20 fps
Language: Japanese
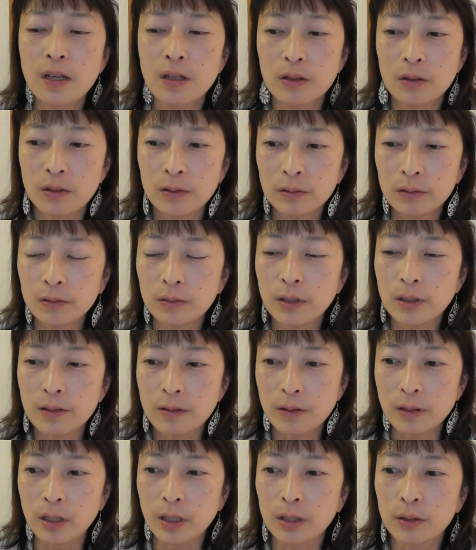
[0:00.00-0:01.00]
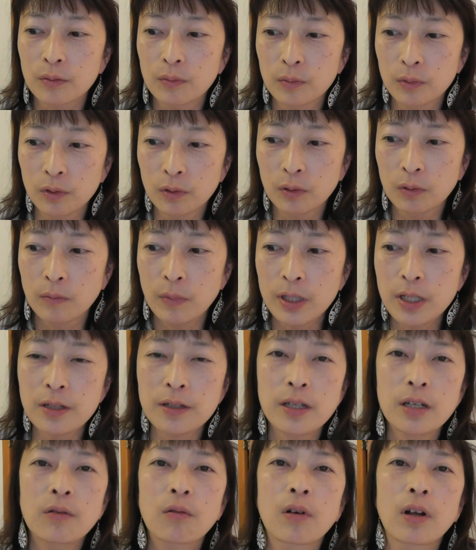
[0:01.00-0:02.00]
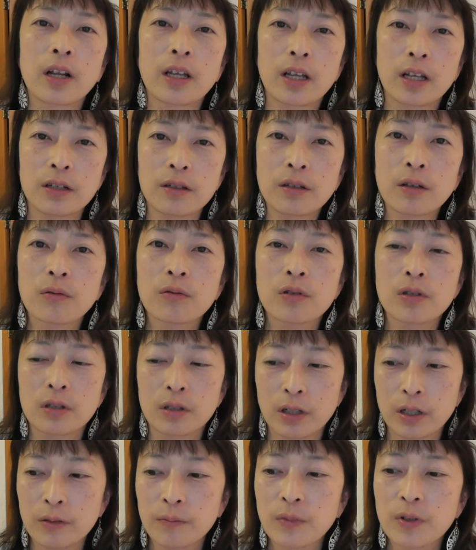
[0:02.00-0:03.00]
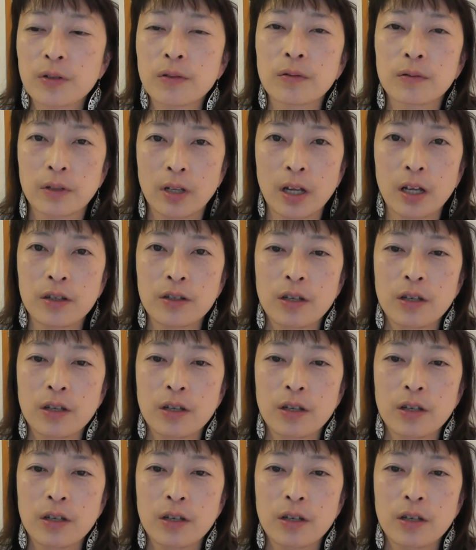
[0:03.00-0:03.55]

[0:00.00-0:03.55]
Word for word: するんですけれどもまたゼロからやり直しになりますよね